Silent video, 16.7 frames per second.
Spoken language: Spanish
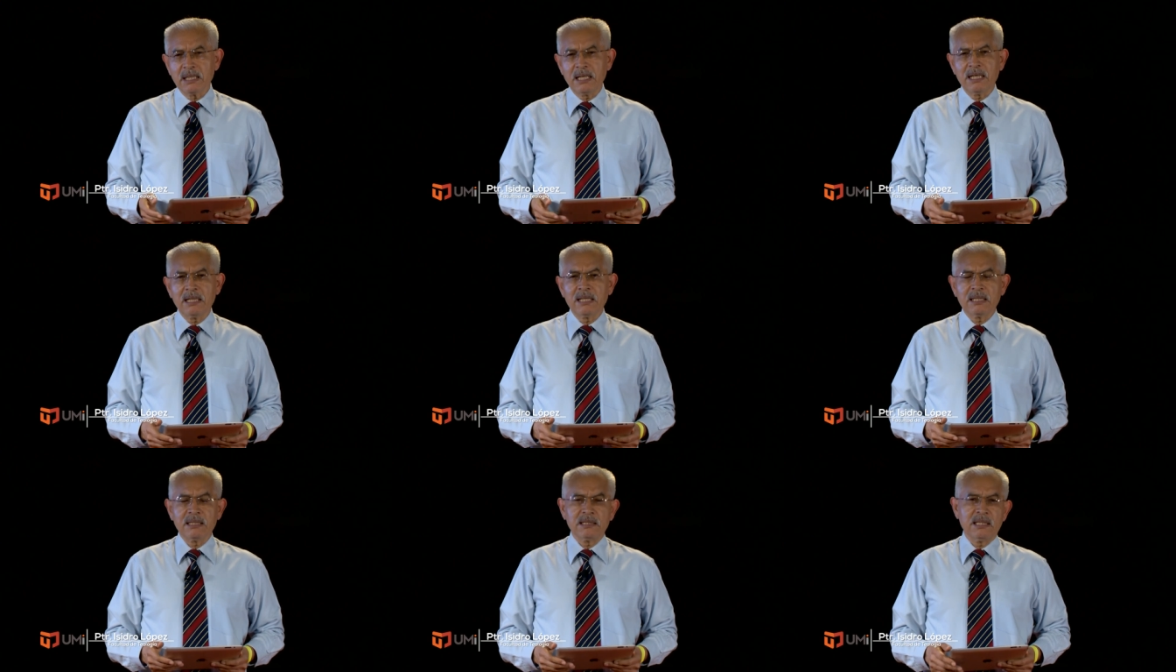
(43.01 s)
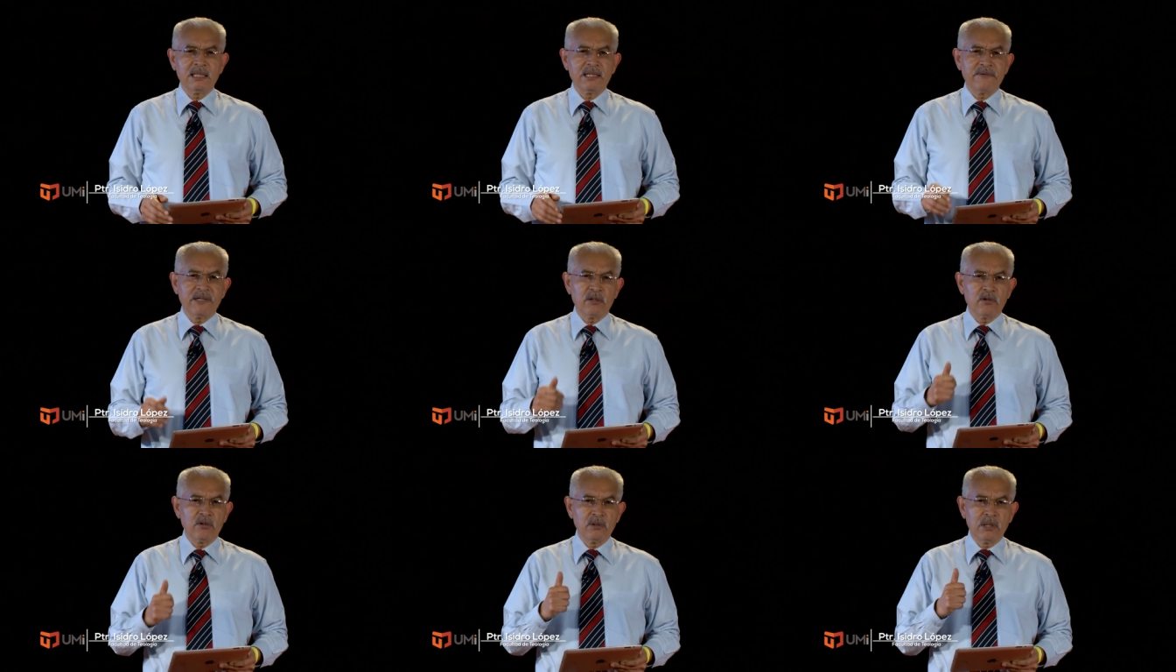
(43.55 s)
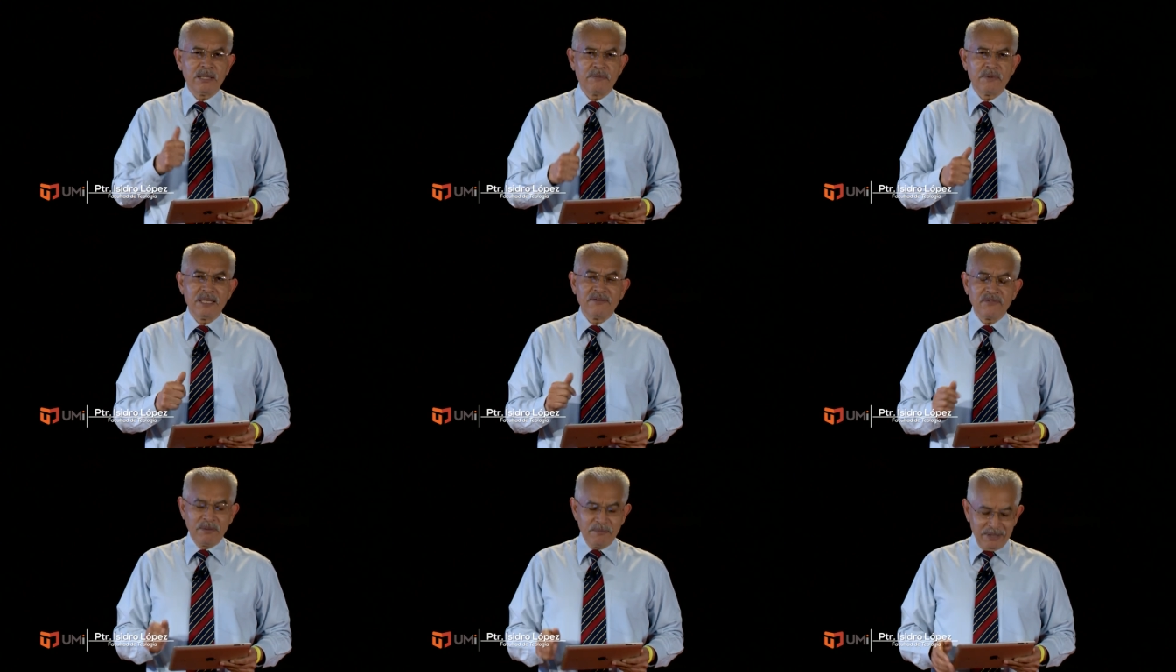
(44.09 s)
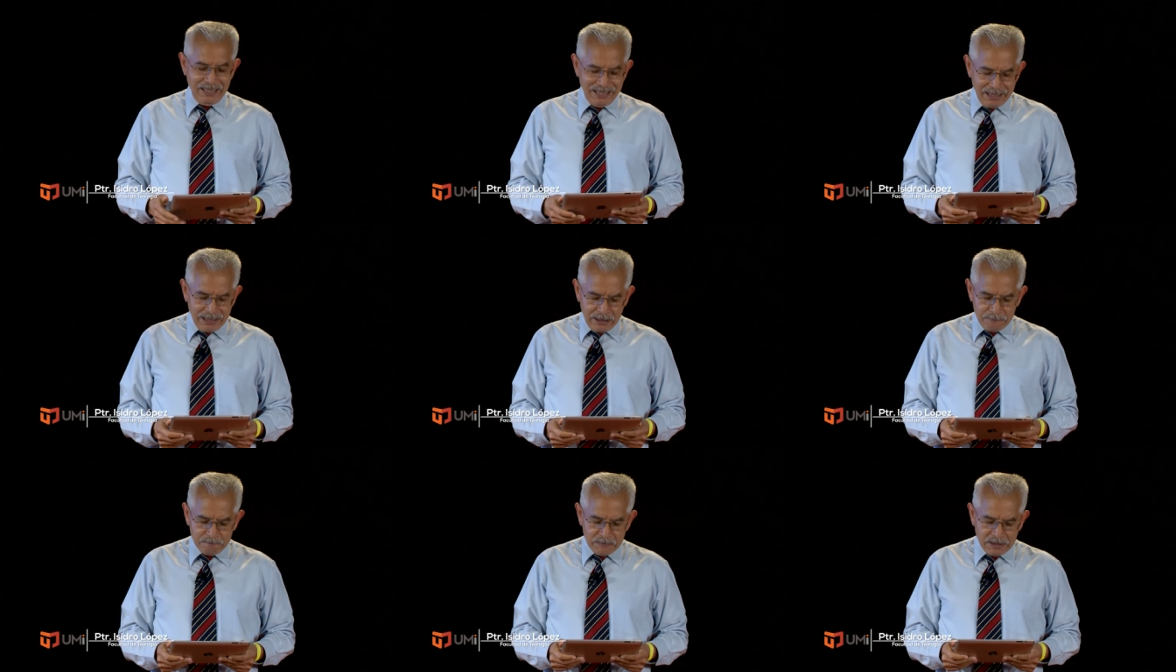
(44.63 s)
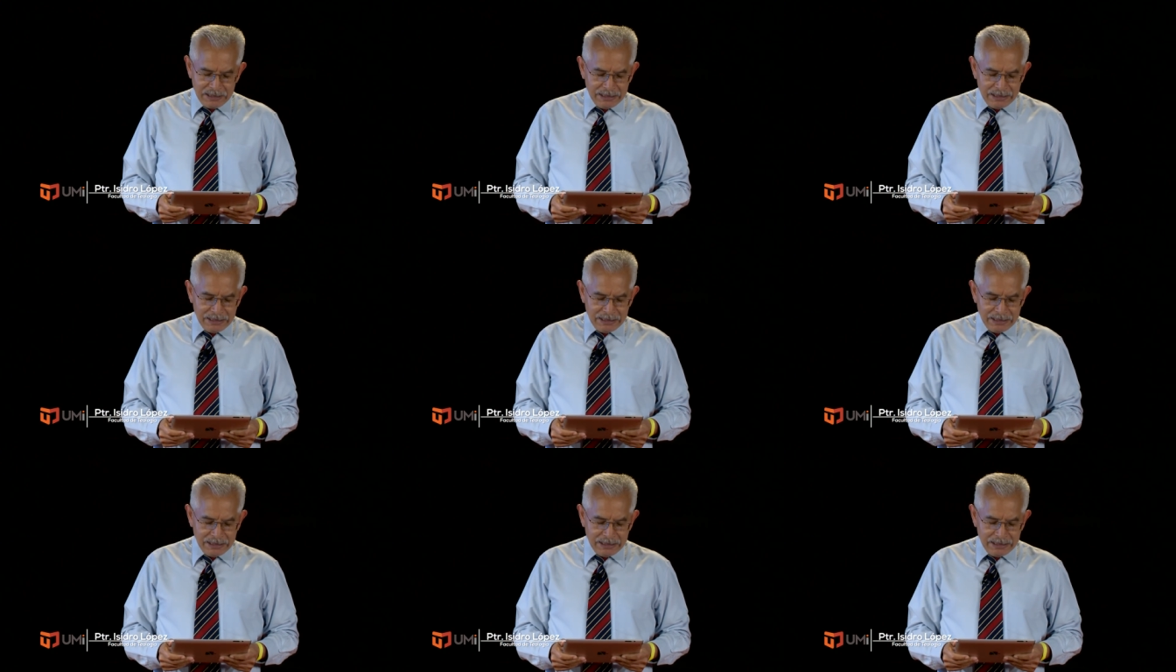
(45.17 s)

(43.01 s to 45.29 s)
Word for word: el área que tiene que ver con la vida familiar,